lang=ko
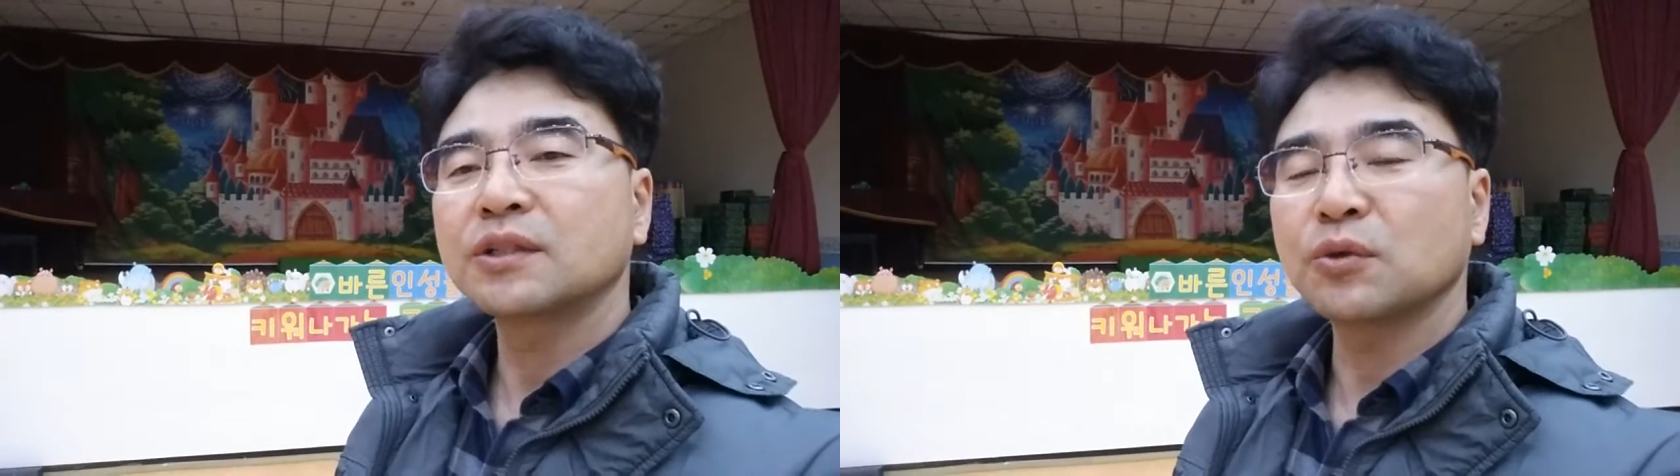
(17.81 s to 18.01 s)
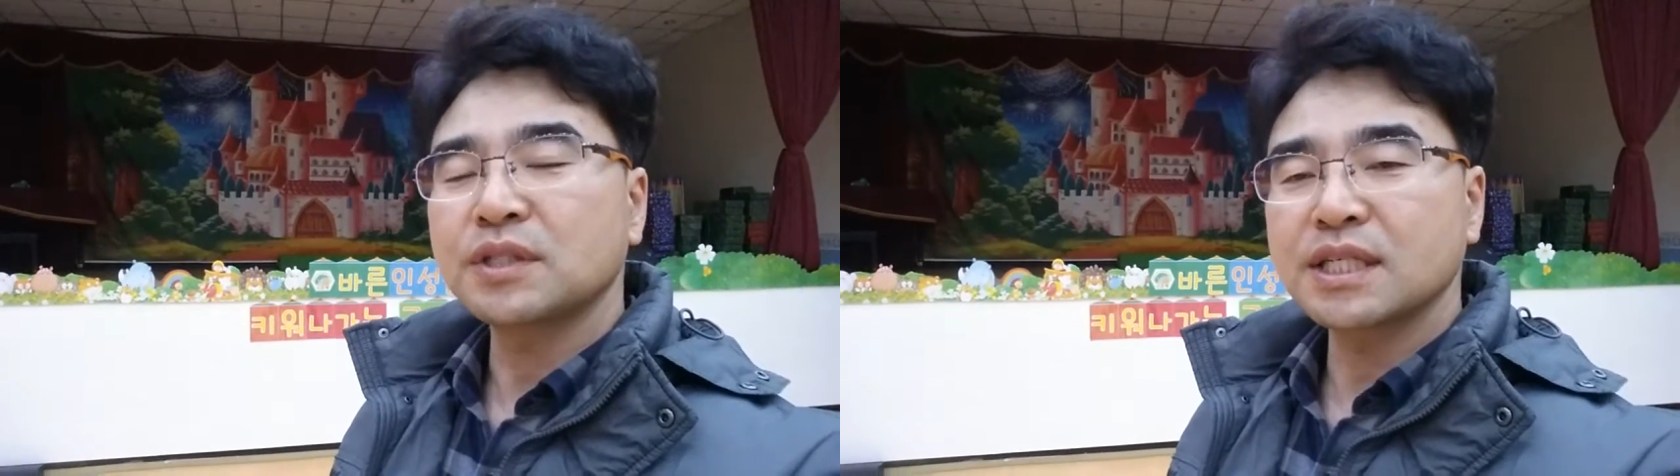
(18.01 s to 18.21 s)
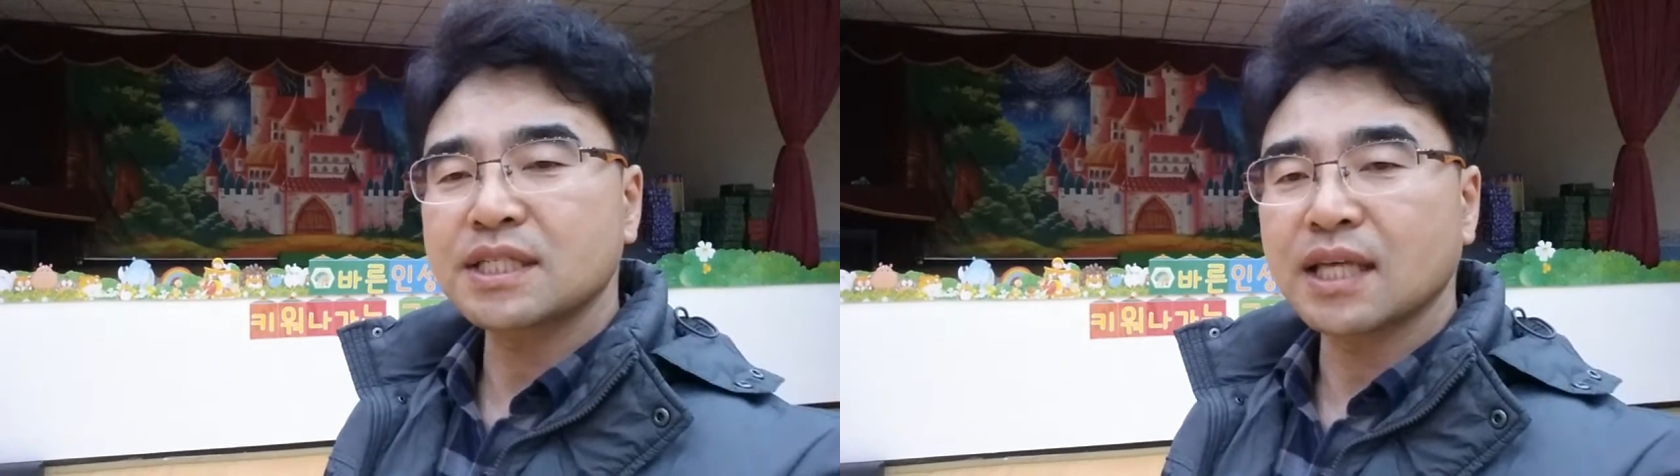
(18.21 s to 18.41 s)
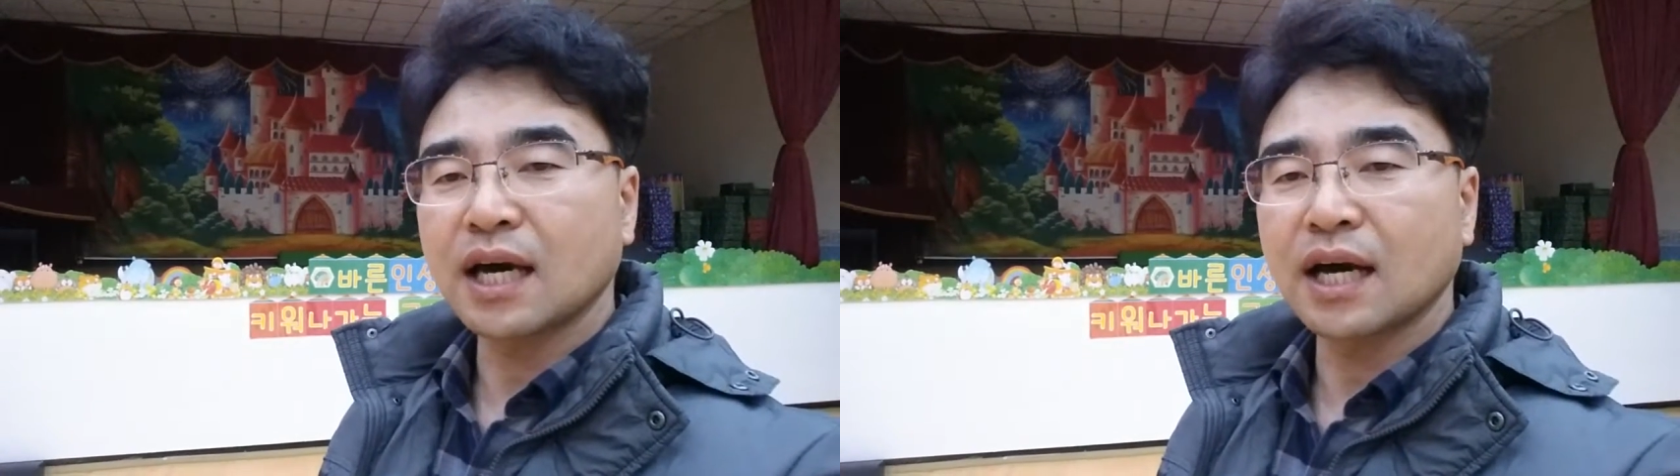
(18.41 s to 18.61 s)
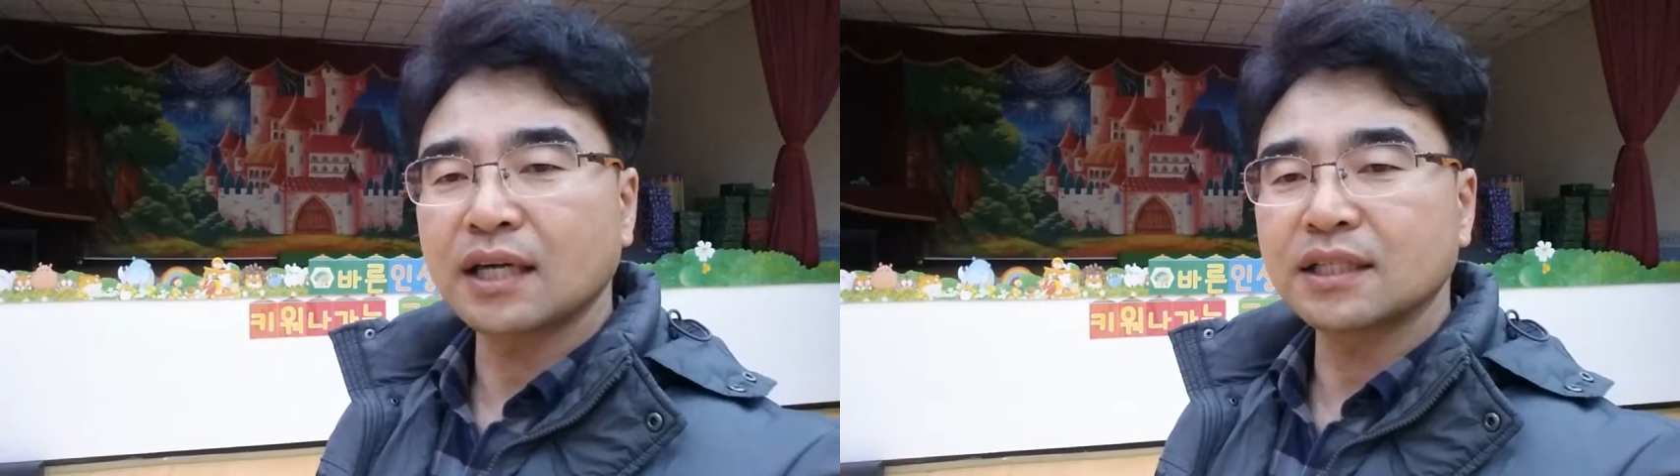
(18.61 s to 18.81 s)
또
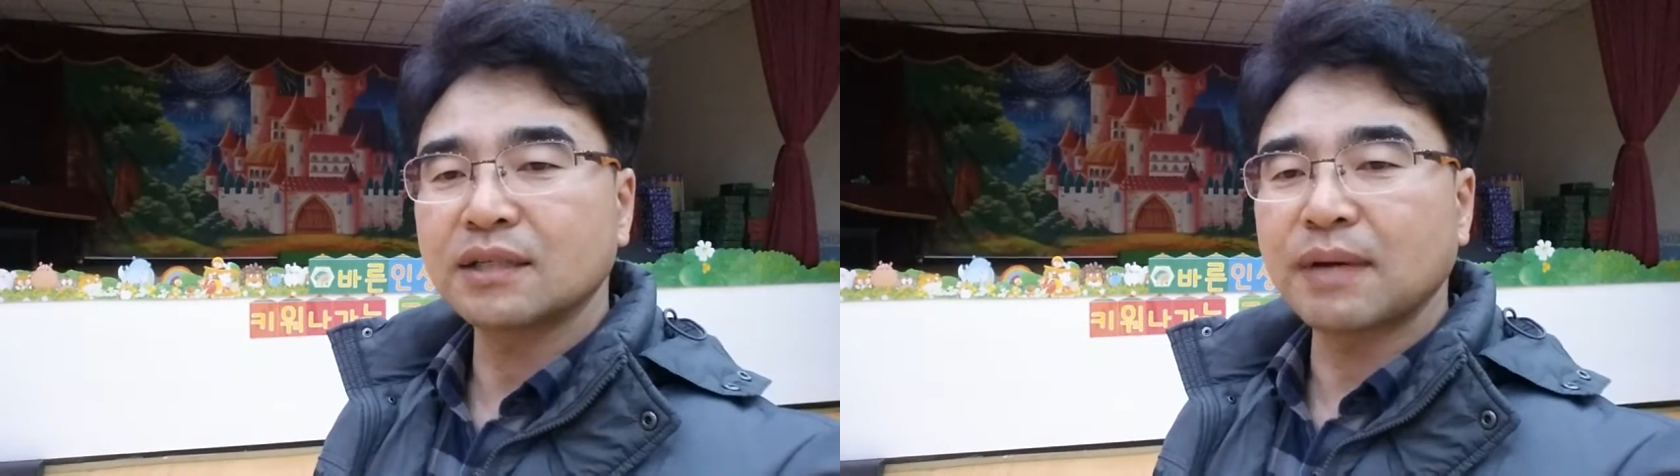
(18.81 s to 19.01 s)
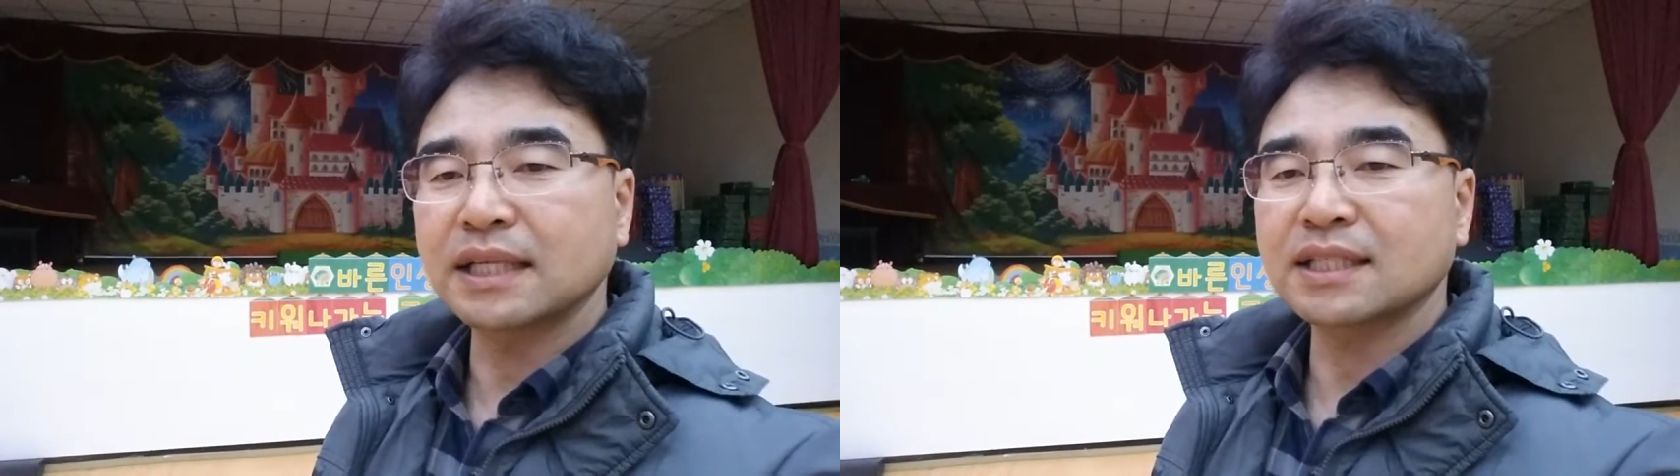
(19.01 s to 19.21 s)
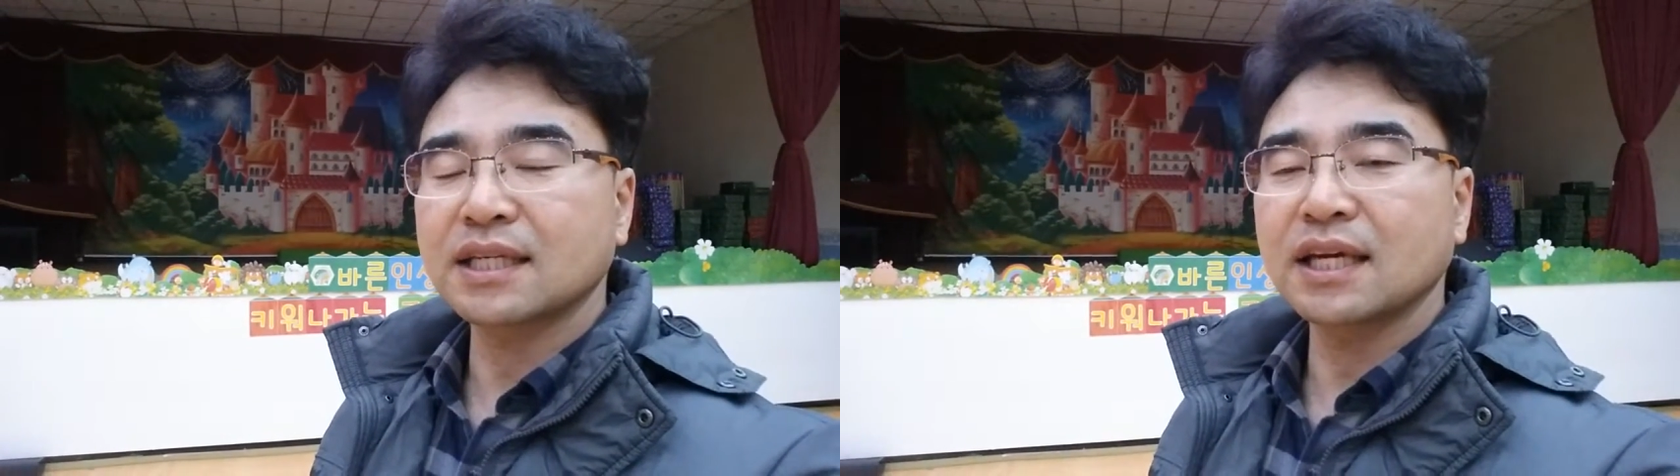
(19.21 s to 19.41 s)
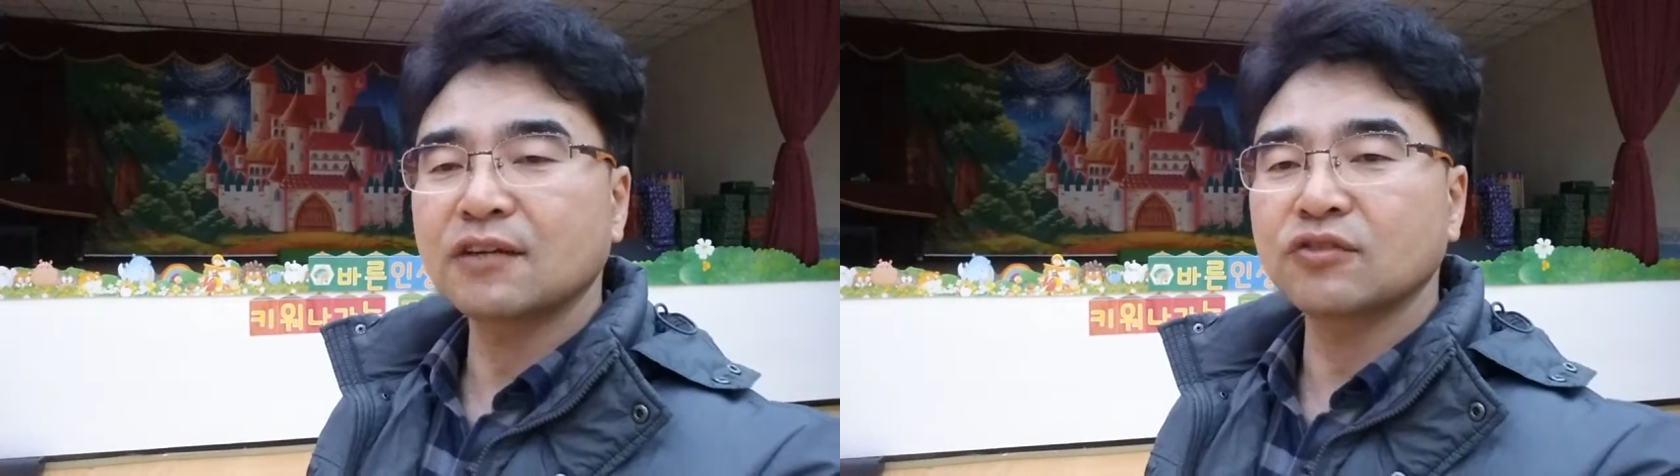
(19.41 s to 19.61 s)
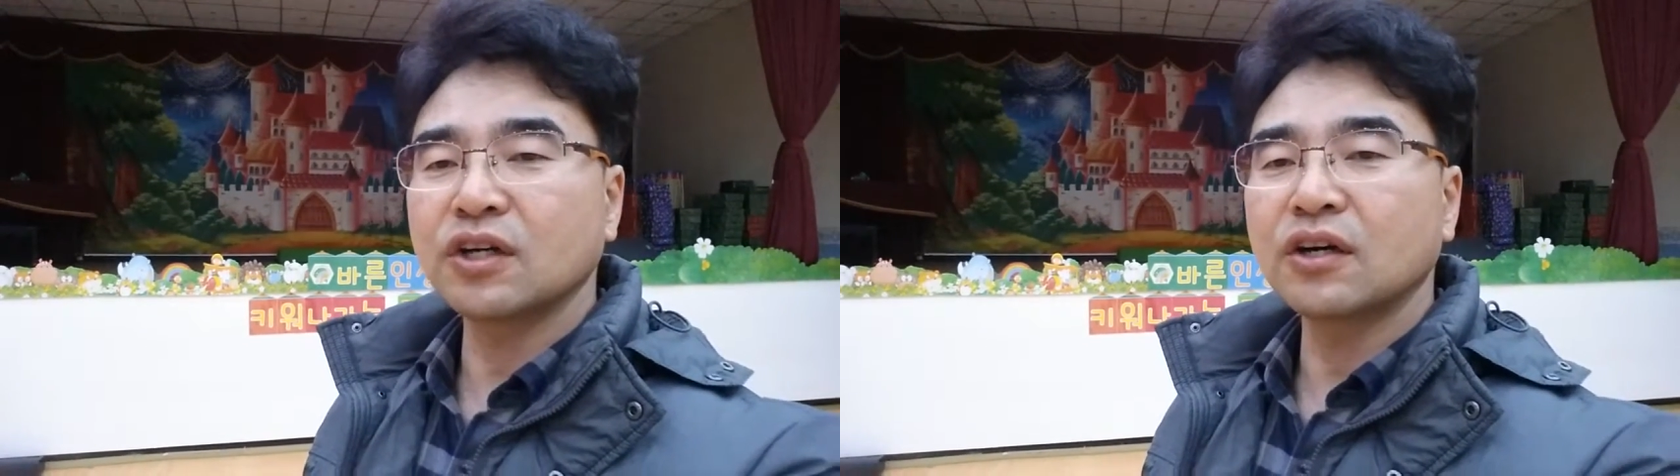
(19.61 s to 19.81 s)
식사를 맛있게
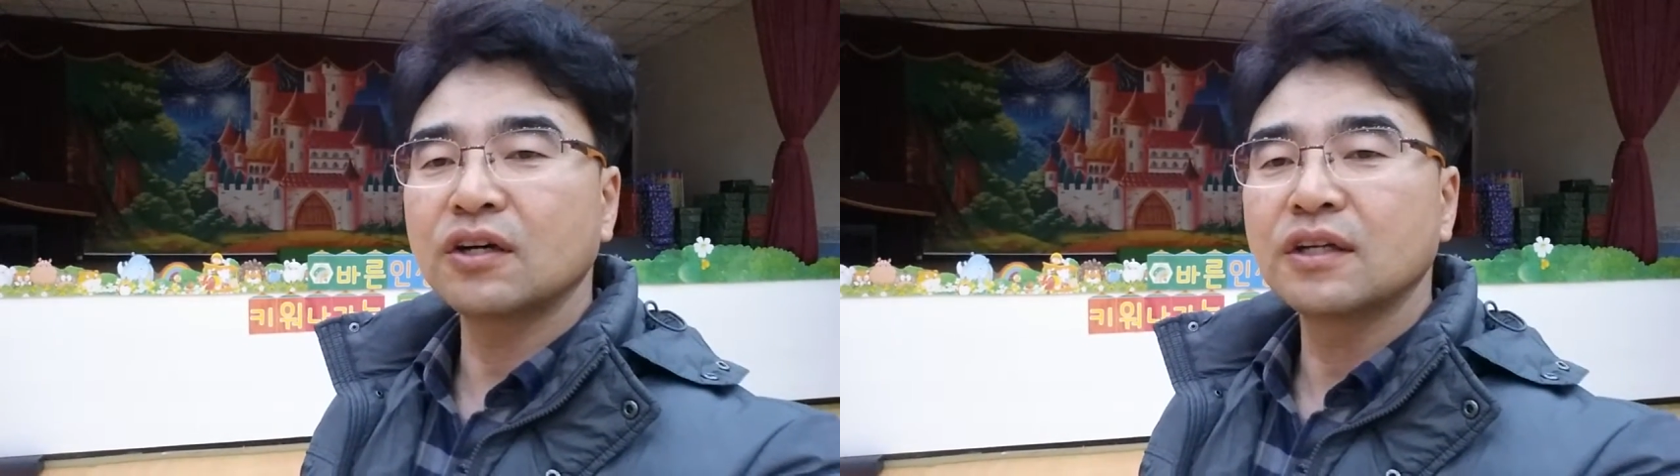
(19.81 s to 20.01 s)
했고요.